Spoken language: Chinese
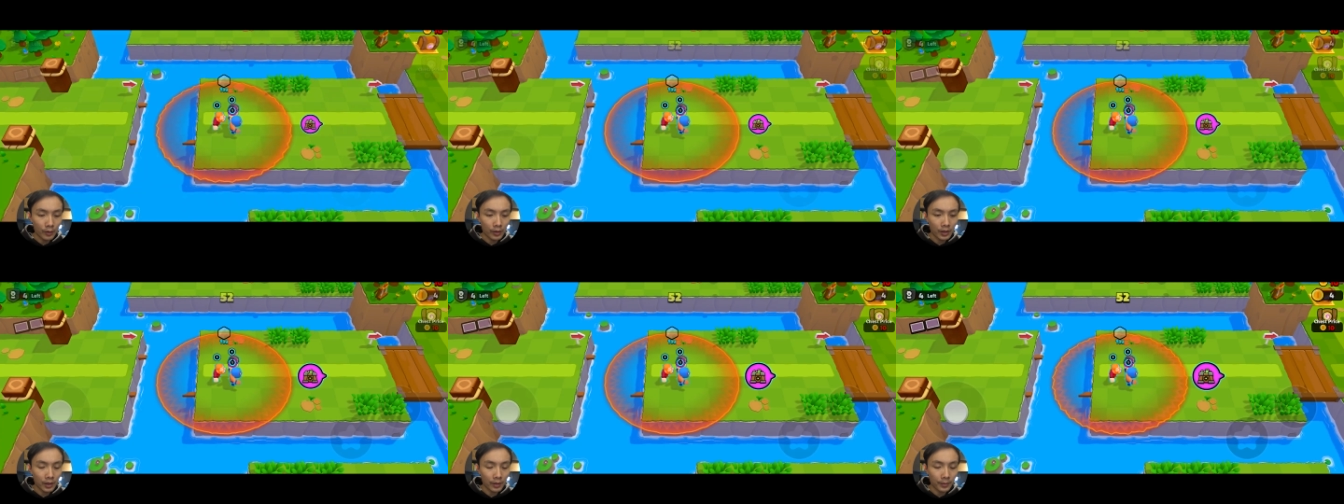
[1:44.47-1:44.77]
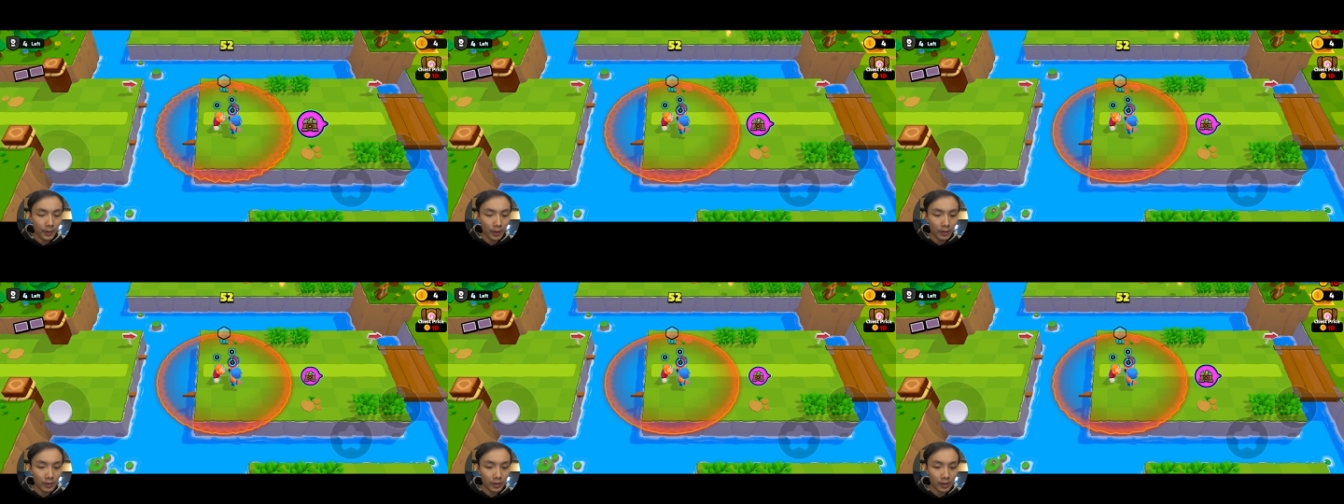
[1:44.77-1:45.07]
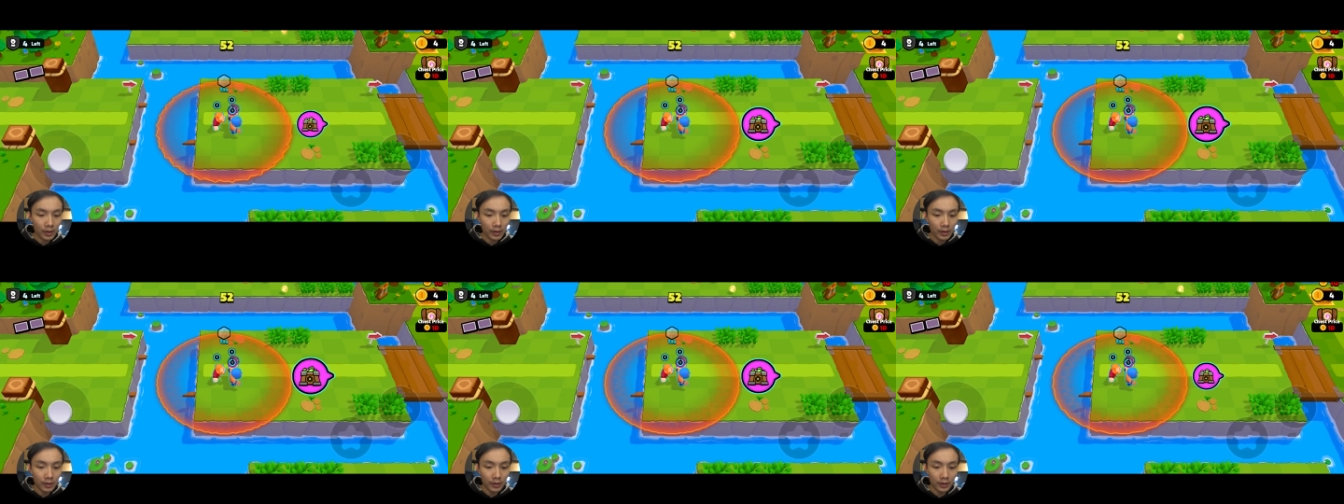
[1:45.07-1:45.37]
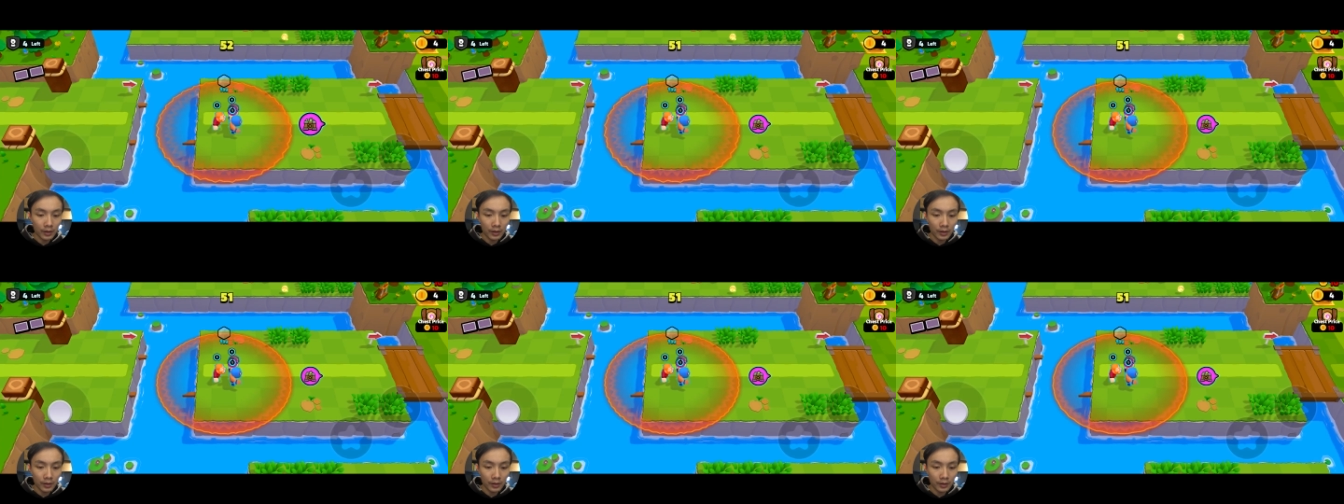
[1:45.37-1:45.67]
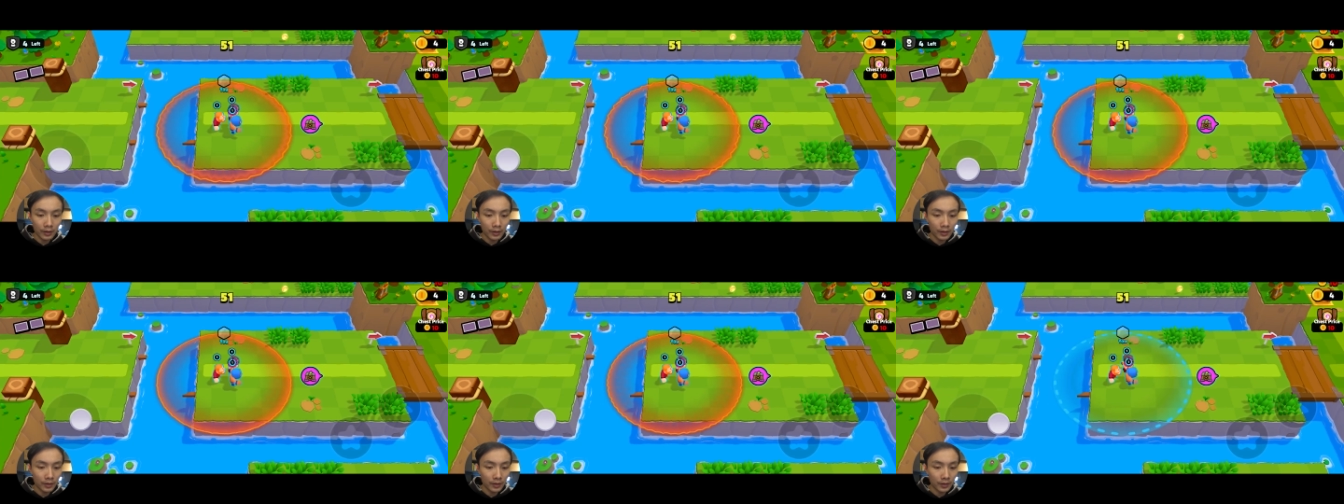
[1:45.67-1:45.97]
绿色宝石。
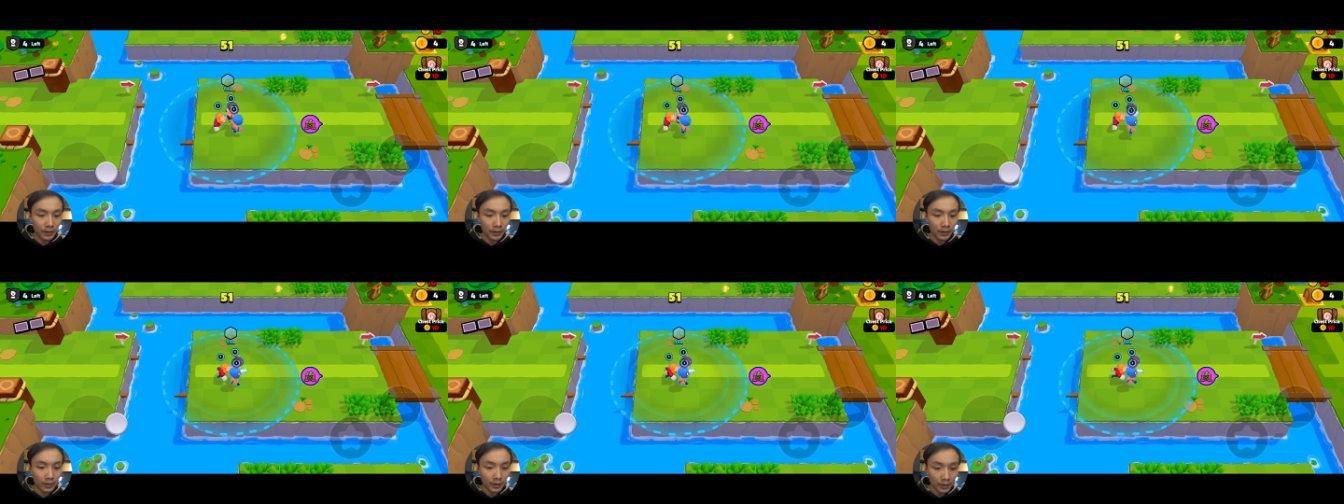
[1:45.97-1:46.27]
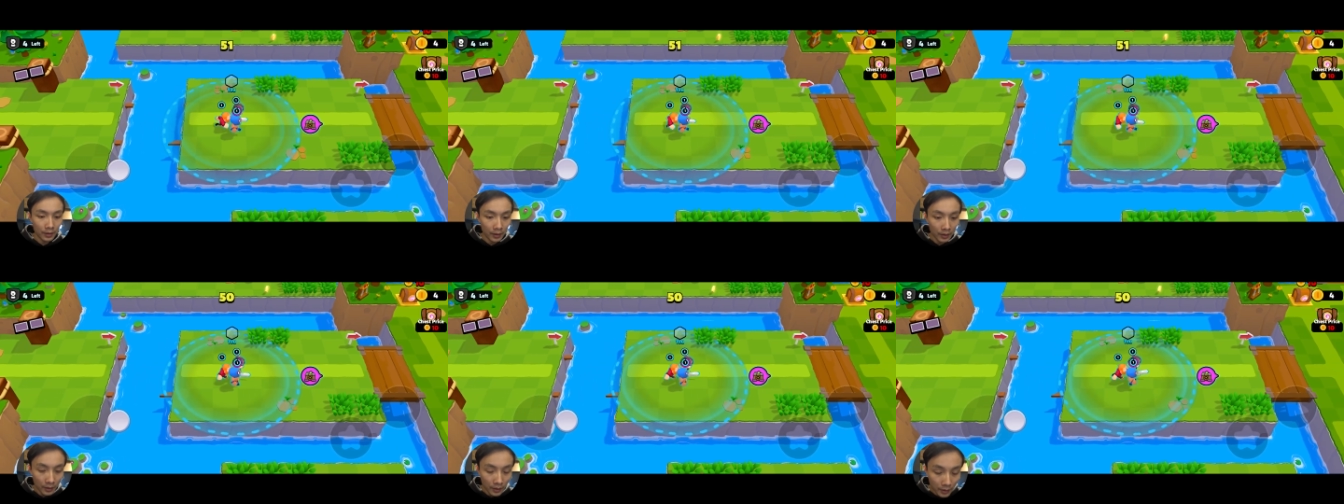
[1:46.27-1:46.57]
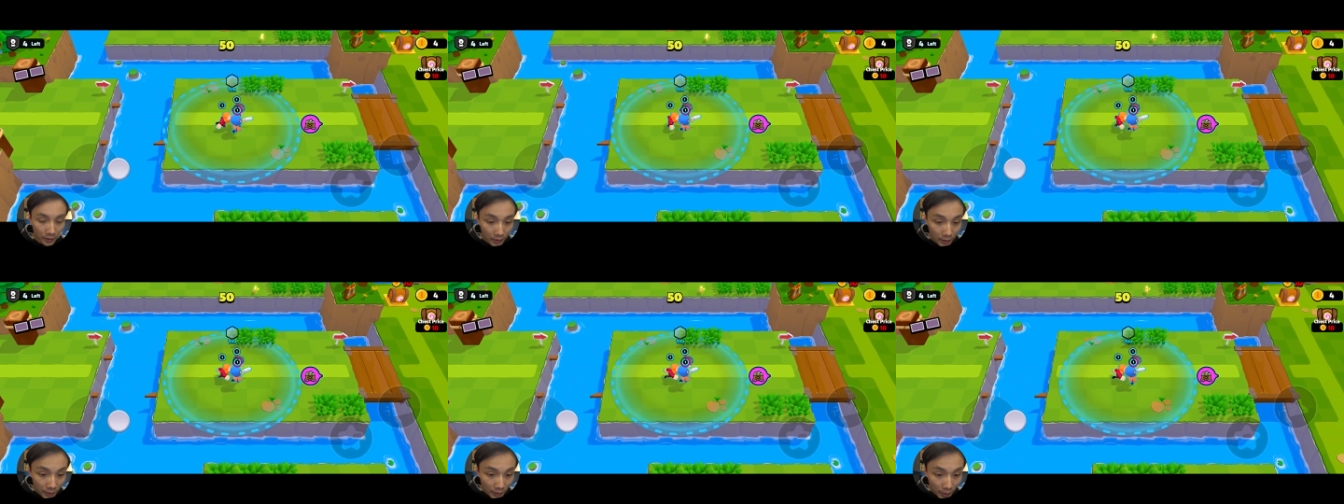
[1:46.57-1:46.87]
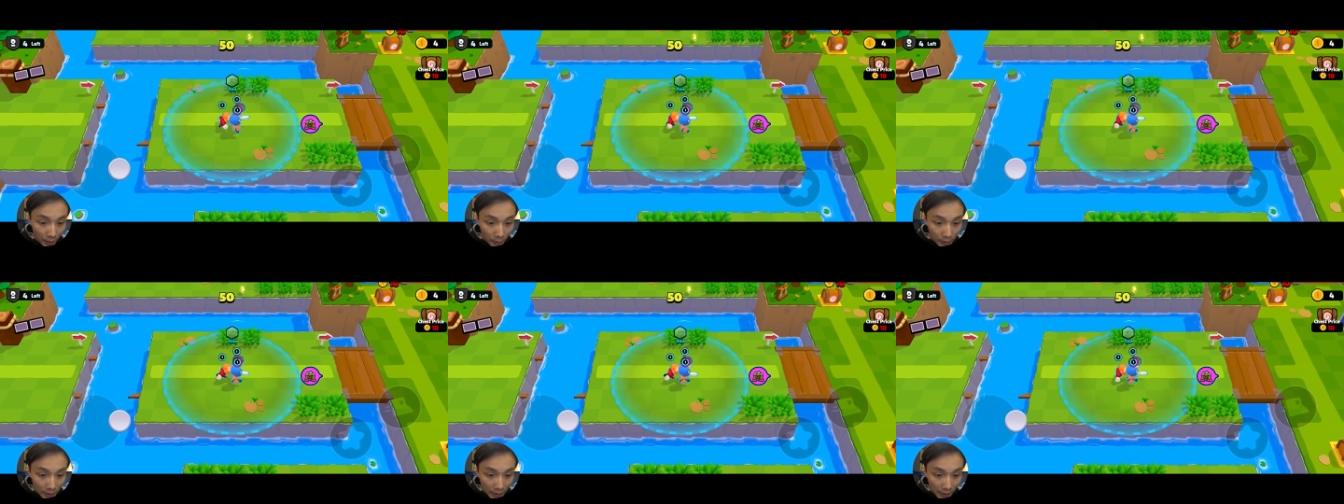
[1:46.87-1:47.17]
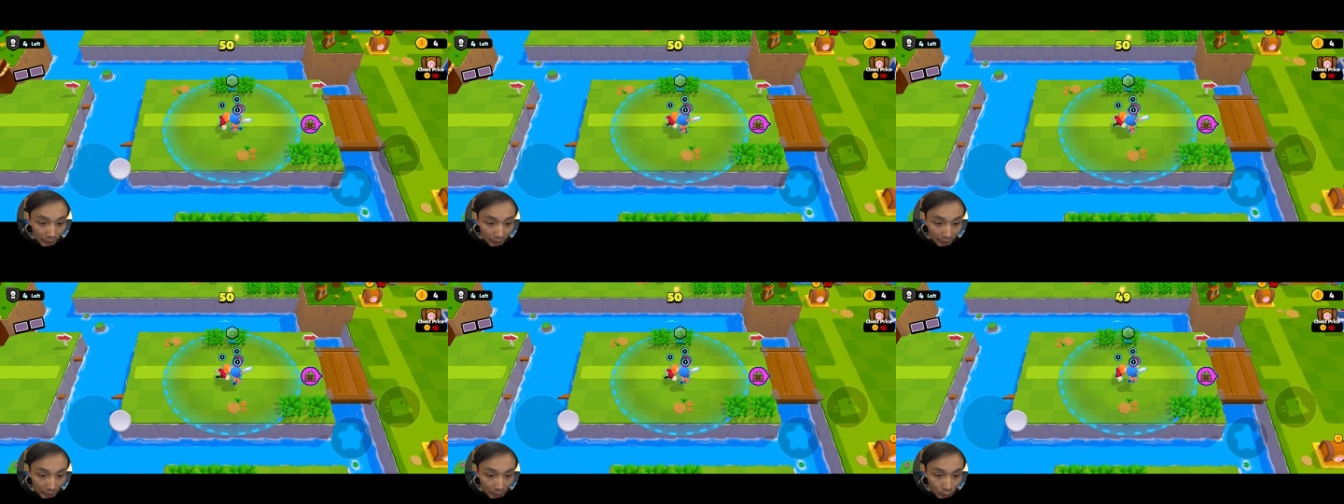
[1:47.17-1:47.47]
但我
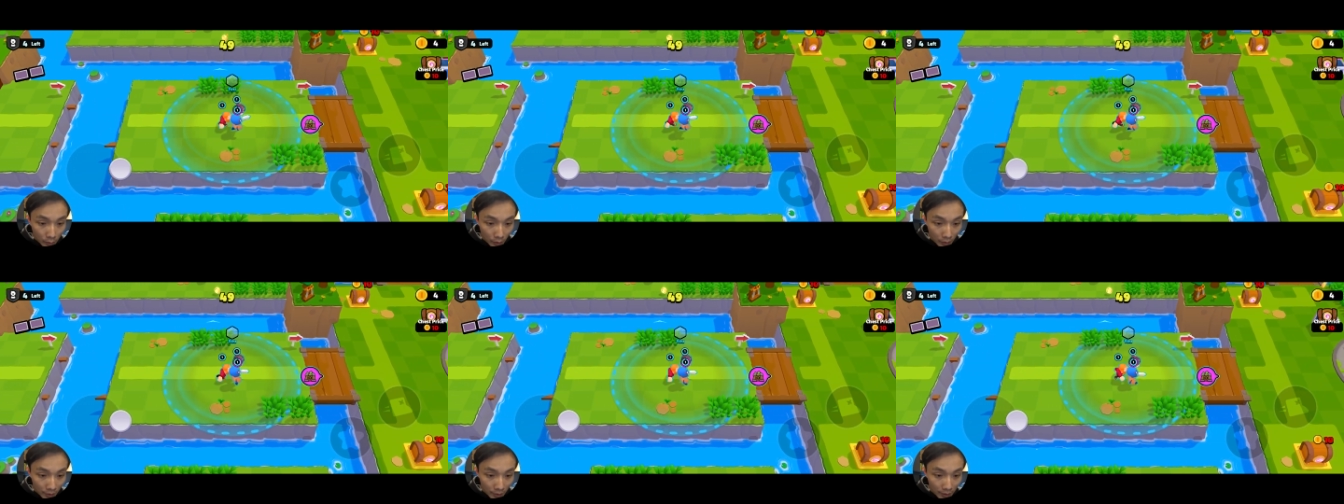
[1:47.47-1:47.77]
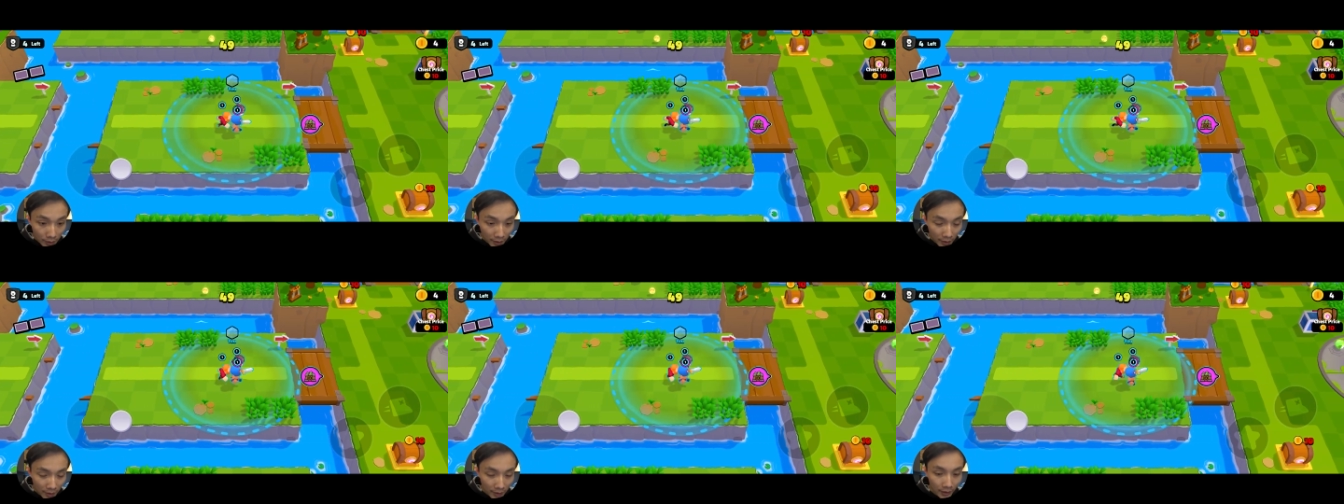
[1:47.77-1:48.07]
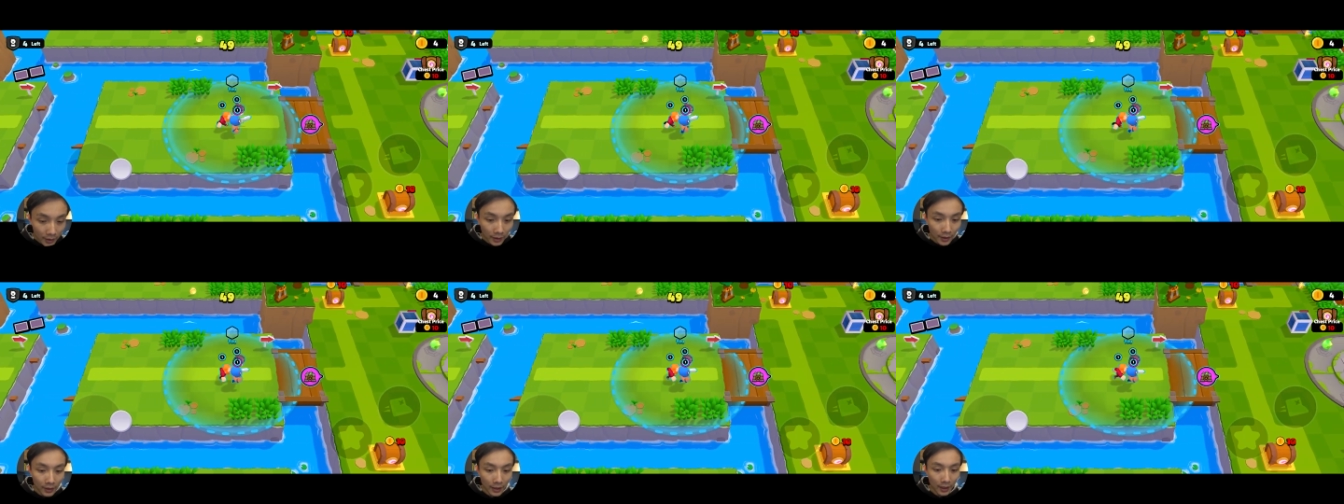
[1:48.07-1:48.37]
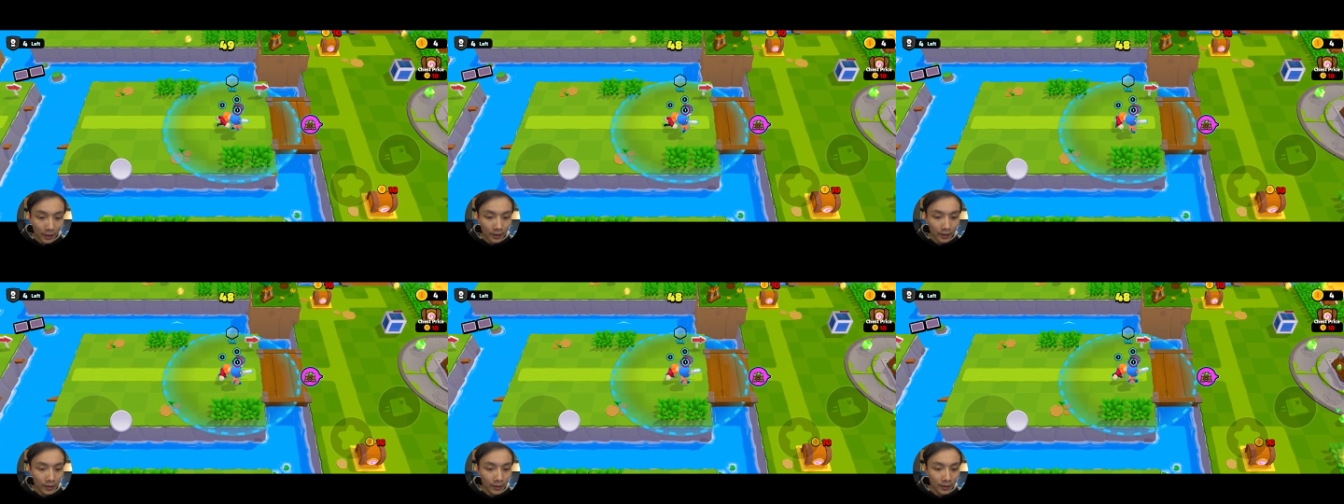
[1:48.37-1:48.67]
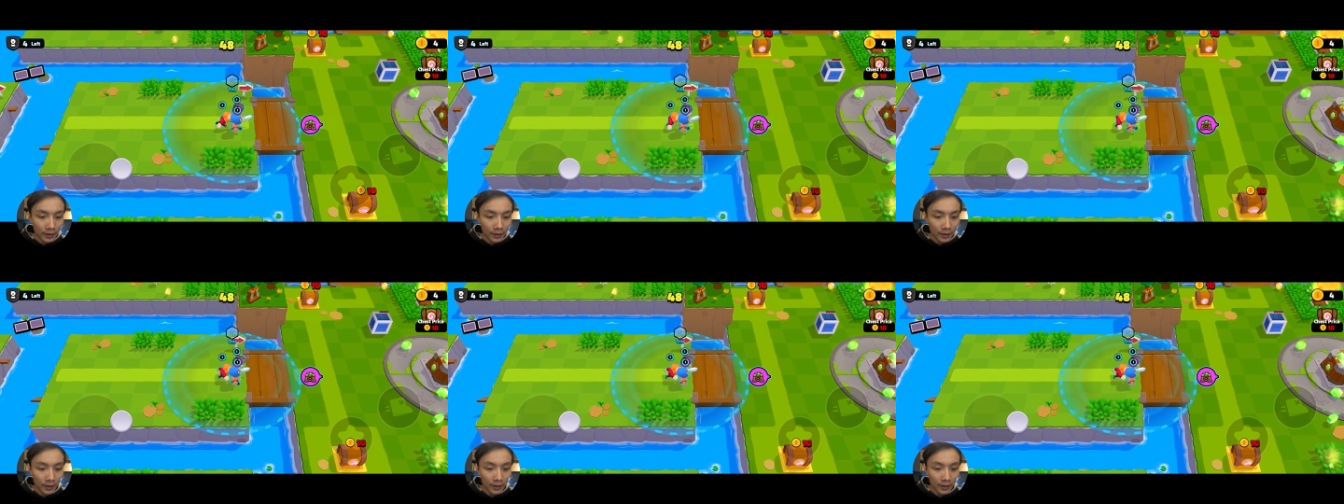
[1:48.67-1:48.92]
现在感觉这个人